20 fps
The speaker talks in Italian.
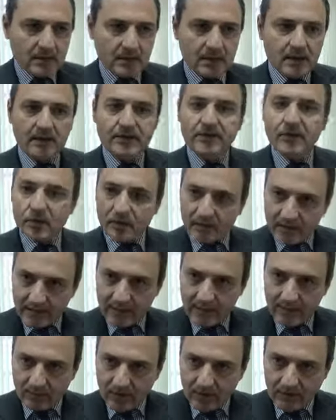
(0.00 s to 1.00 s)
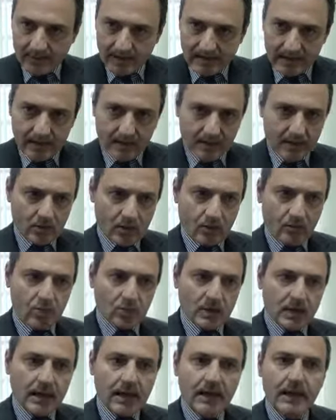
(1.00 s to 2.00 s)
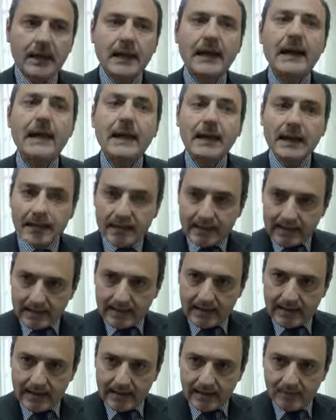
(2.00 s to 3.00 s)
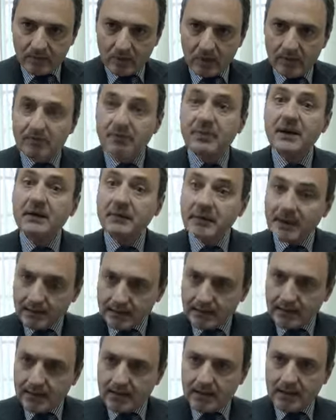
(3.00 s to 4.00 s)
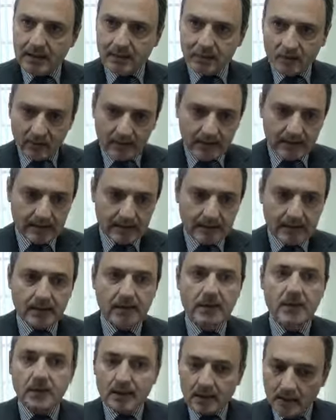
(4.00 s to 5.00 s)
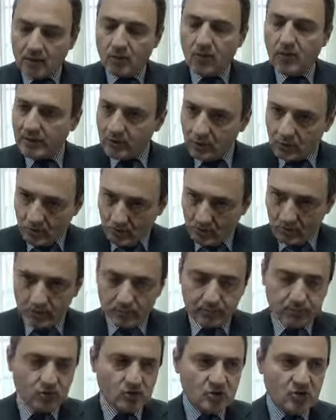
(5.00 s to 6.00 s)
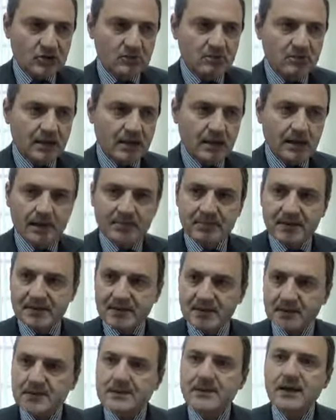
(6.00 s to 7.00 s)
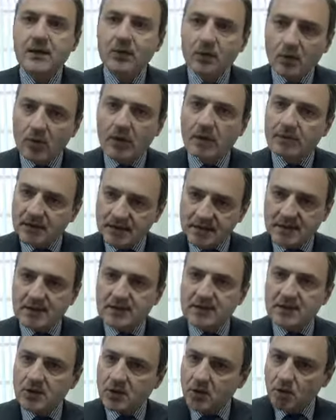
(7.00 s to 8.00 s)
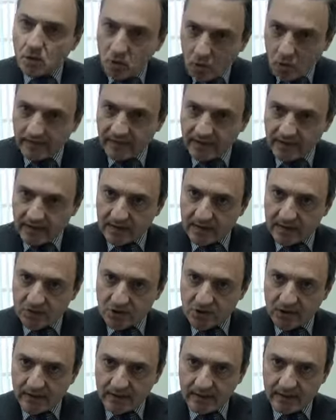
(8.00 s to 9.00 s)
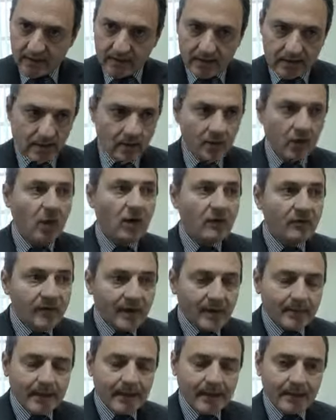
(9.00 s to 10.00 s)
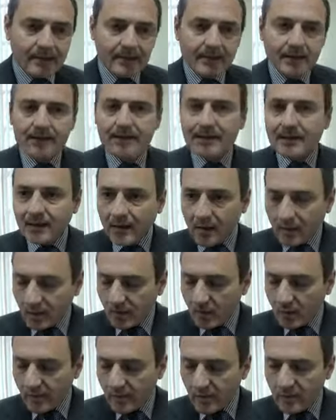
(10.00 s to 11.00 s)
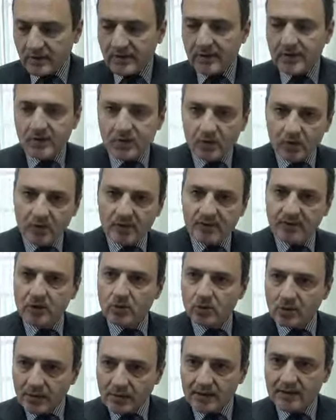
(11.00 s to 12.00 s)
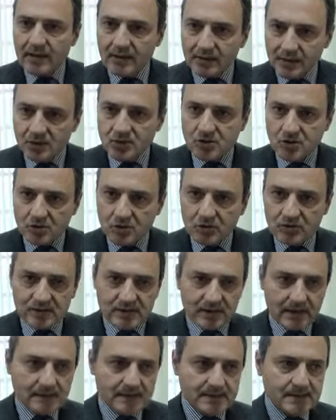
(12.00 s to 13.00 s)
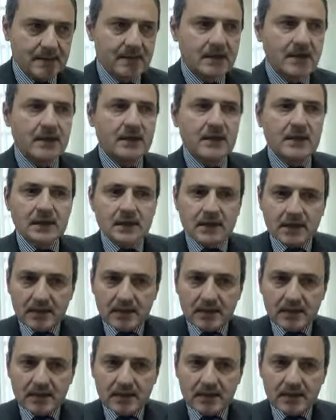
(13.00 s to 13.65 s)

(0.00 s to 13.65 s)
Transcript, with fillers: riformeremo la macchina comunale, allargheremo, implementeremo anche quanto possibile la presenza, con la presenza di nuovi dirigenti, ovviamente, come ho detto e ho ripetuto in tante circostanze,